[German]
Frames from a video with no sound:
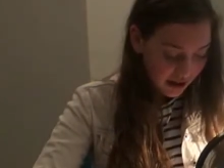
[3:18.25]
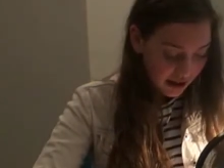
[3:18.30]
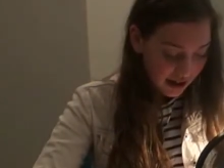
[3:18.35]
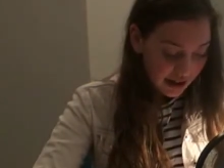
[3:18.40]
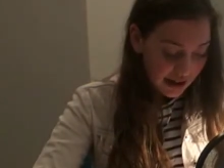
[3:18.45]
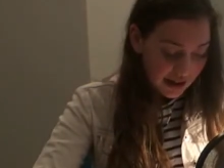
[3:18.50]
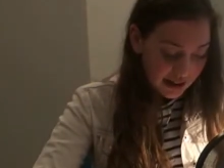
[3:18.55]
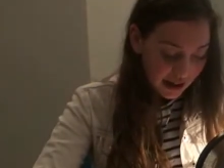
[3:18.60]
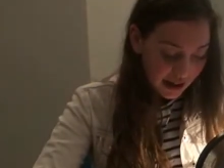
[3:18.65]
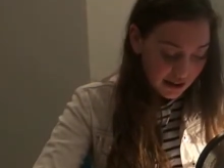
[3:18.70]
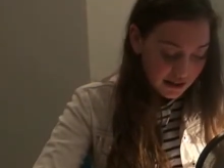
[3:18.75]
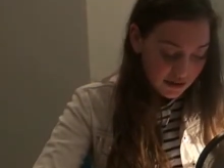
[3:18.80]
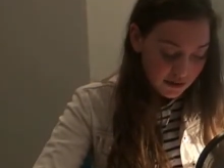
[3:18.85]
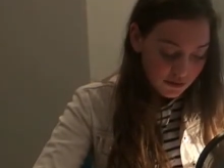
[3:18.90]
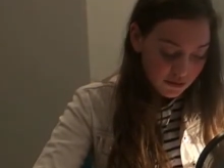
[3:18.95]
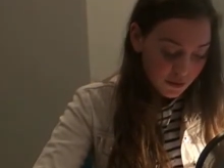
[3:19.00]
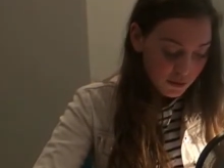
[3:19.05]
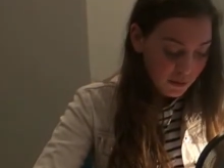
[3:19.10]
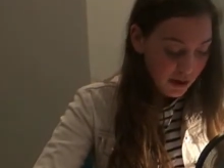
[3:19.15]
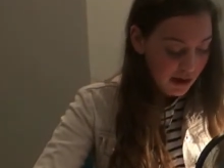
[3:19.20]
Ich hatte
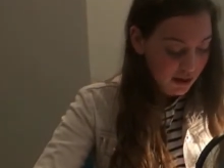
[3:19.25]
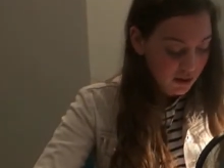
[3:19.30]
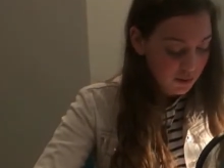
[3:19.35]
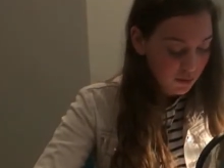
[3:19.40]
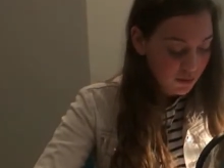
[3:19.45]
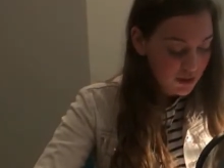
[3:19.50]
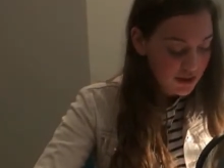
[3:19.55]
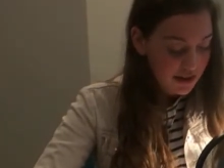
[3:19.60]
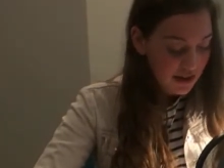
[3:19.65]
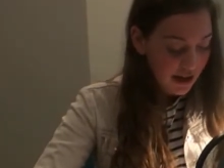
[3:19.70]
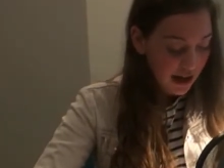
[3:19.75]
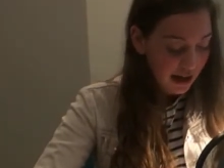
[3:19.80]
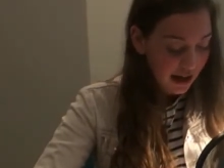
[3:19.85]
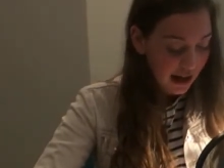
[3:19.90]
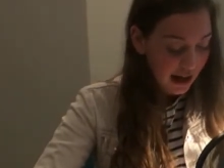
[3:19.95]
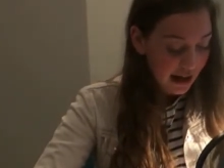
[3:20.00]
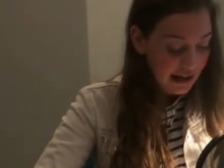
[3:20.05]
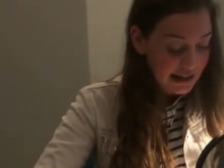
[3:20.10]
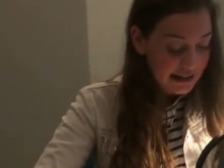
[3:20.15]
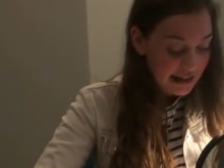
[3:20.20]
für meinen Geburtstag
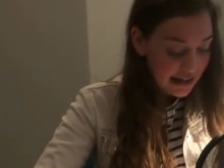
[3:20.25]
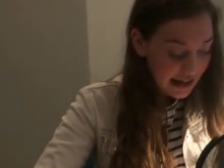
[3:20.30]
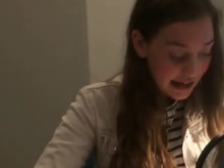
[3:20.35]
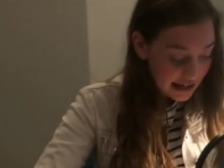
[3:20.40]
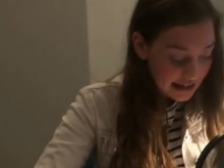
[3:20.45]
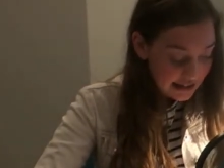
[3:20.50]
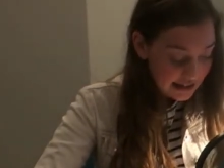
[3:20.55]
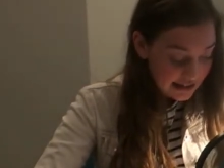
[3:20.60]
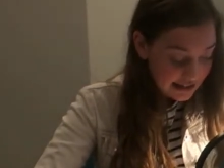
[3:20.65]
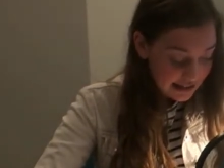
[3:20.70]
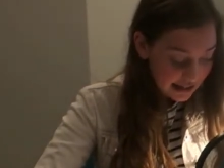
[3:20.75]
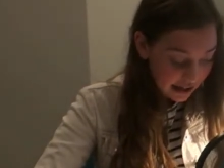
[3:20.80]
als erste die